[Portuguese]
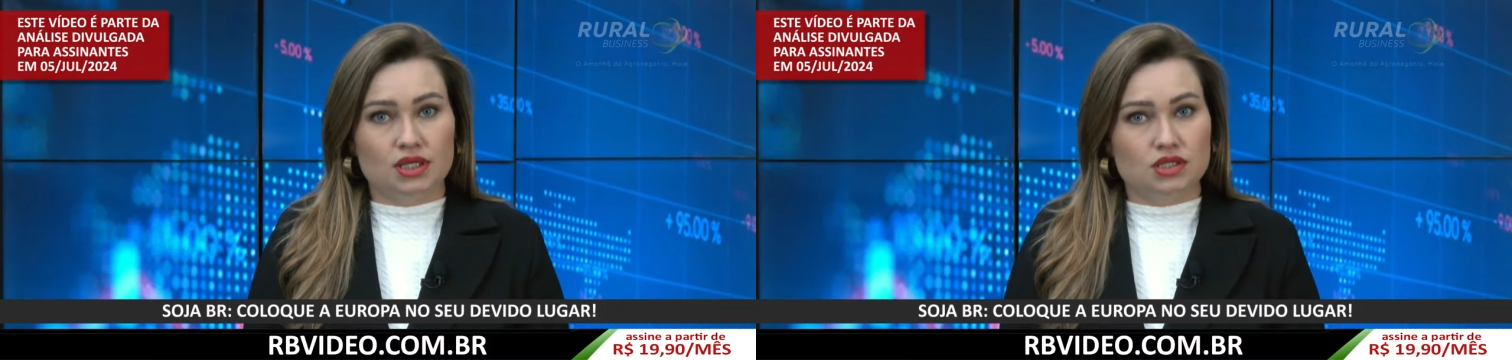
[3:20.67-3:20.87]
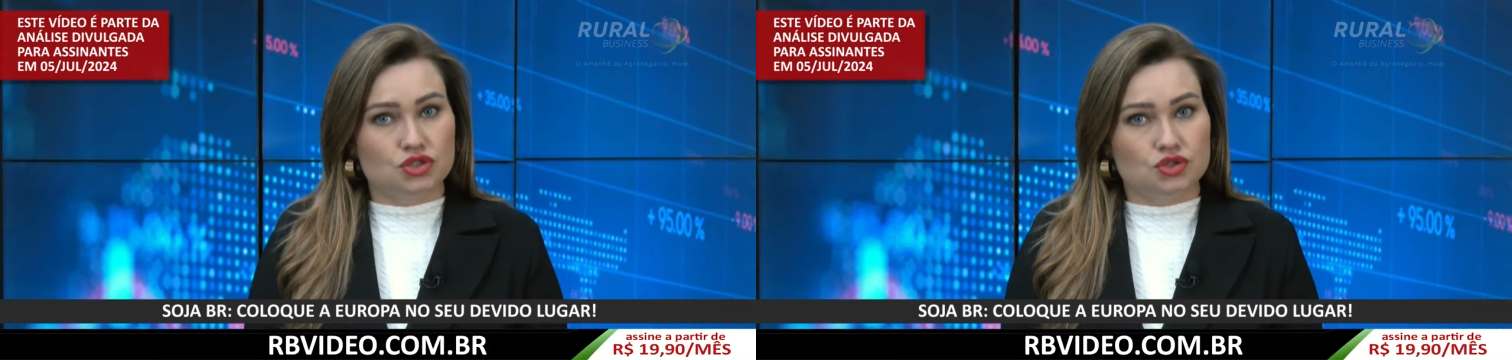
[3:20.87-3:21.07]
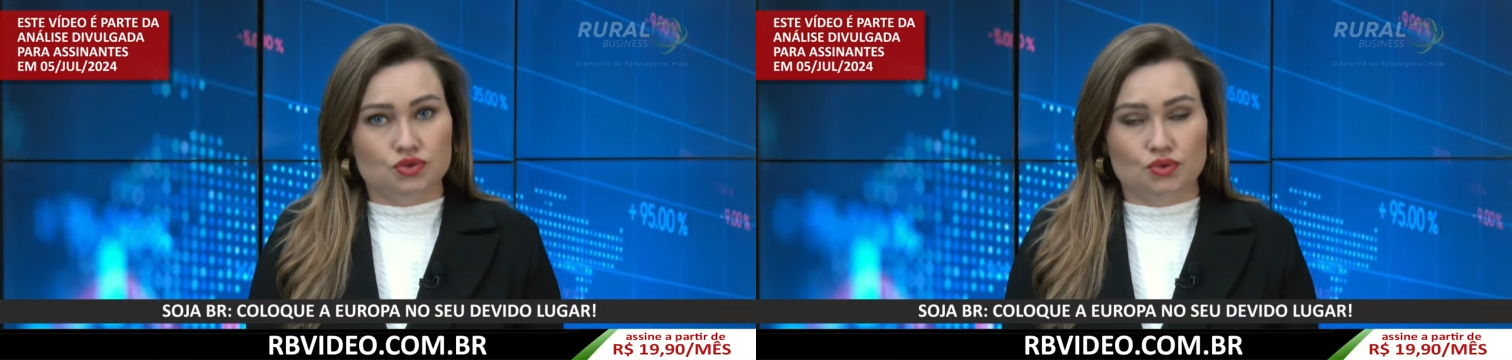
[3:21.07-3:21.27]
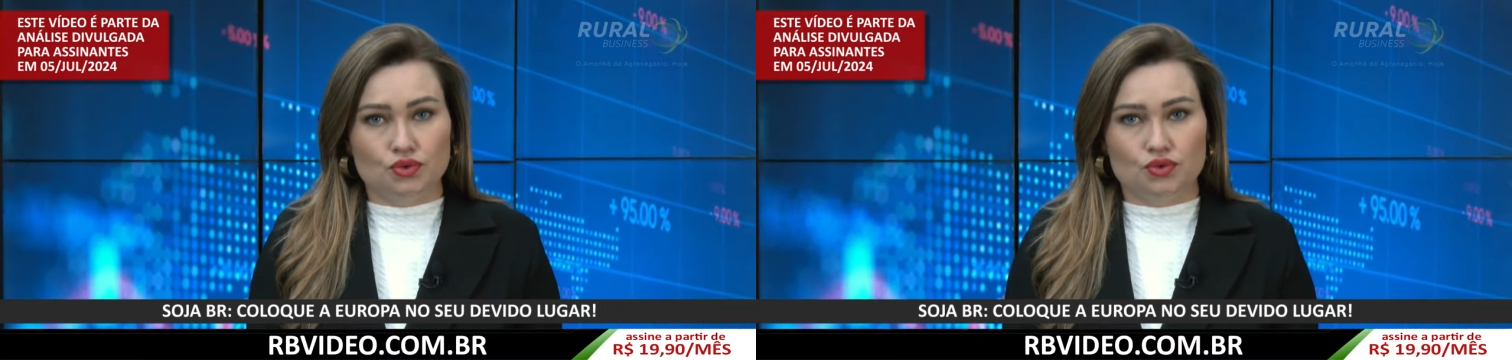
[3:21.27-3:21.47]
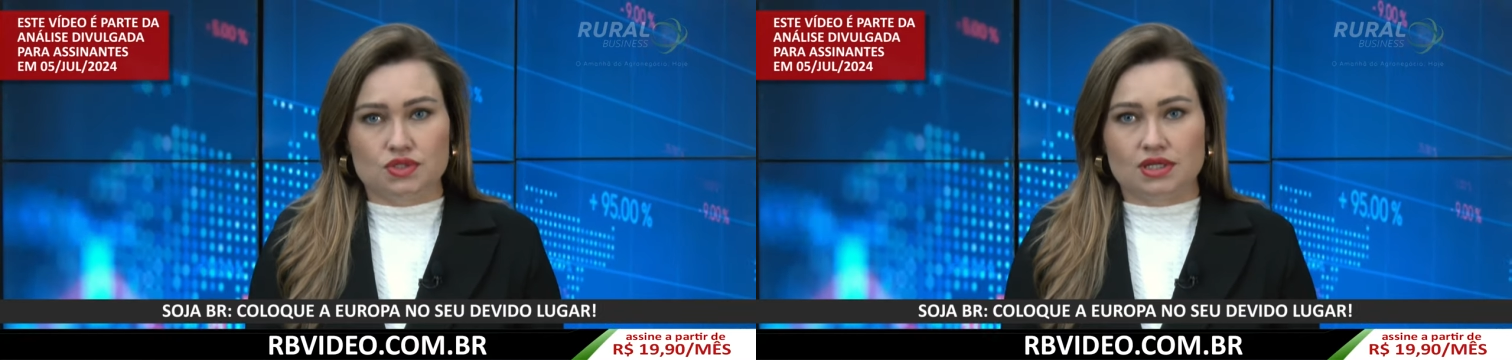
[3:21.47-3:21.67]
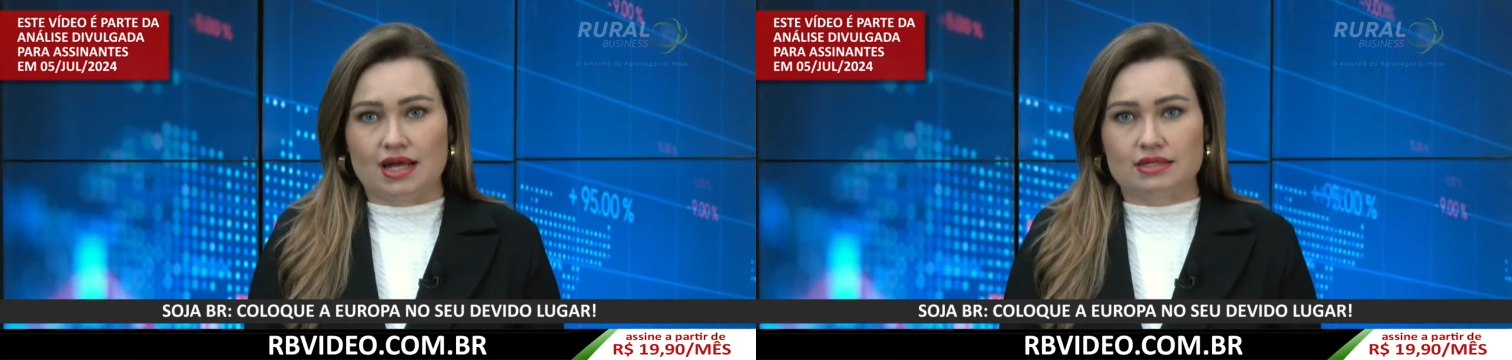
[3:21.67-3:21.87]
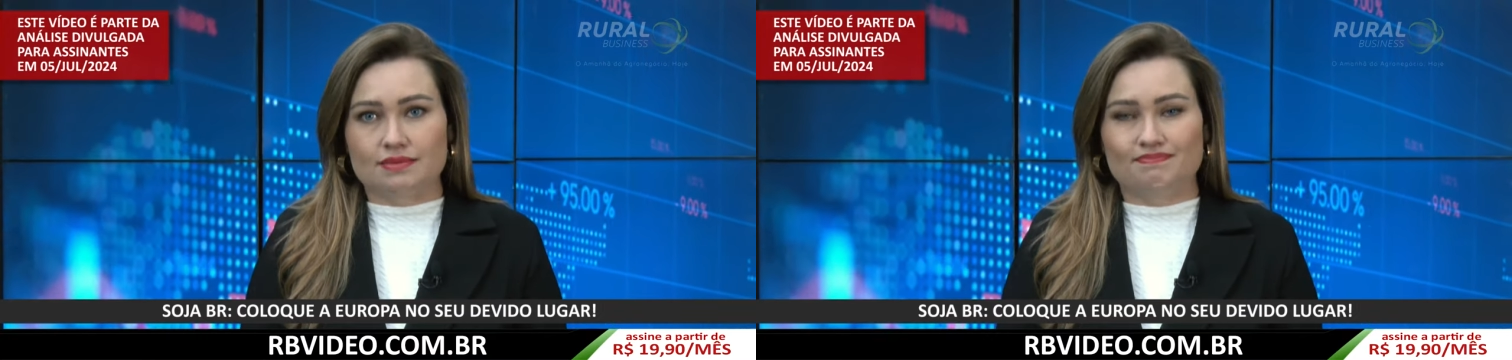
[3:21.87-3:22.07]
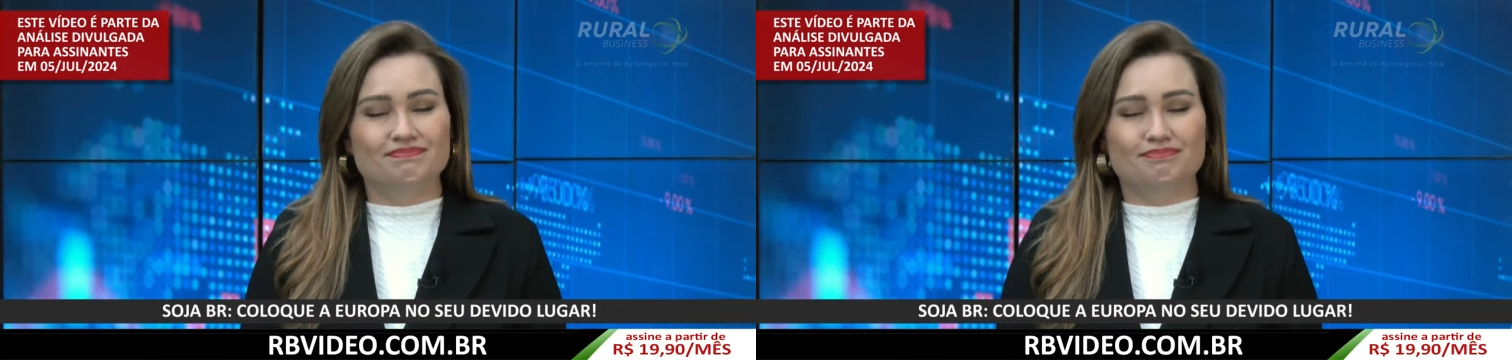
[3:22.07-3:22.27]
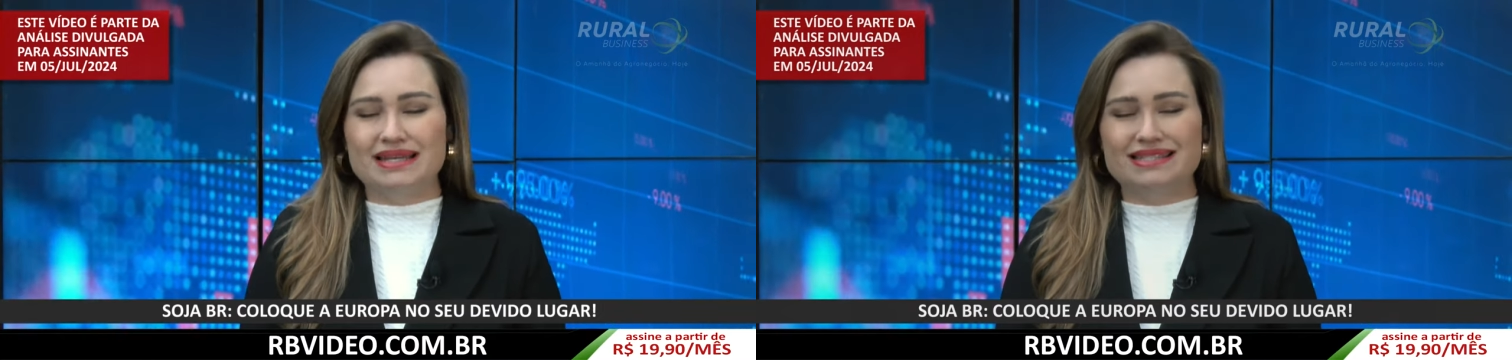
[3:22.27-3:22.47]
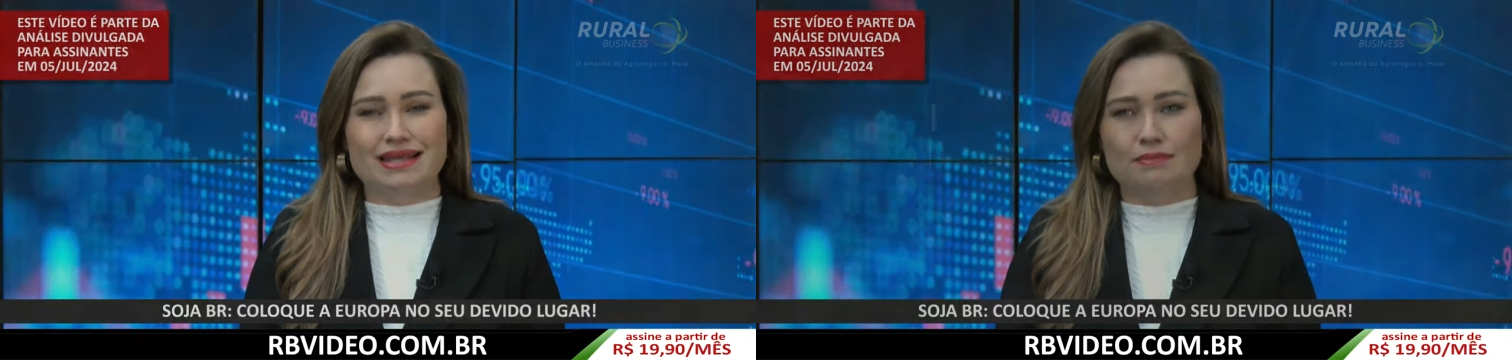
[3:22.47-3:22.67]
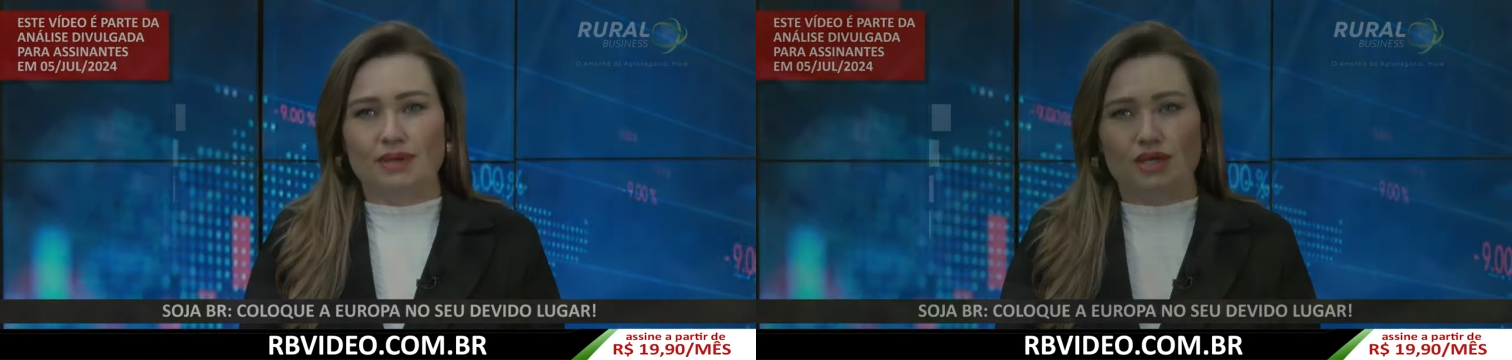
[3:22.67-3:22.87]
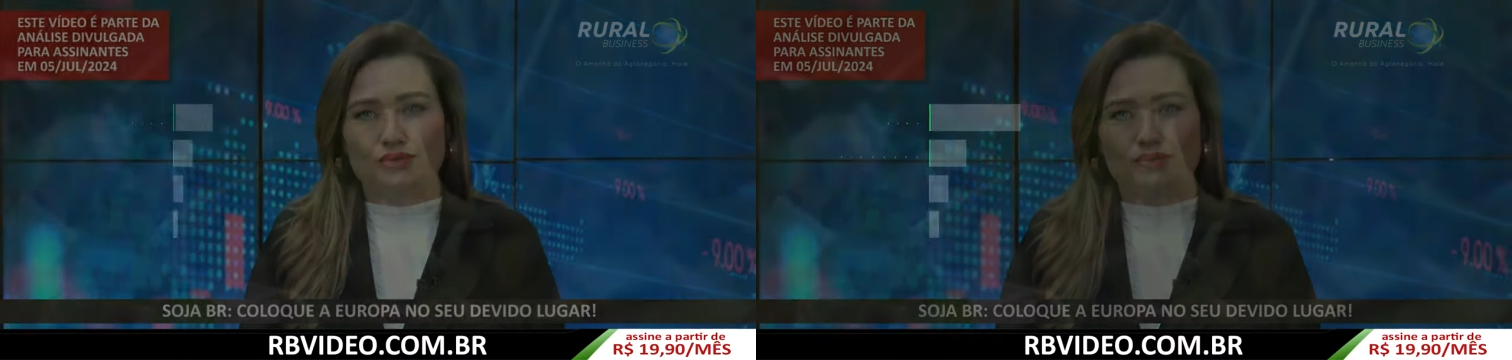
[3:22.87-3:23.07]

por este estudo do Serasa, mas nem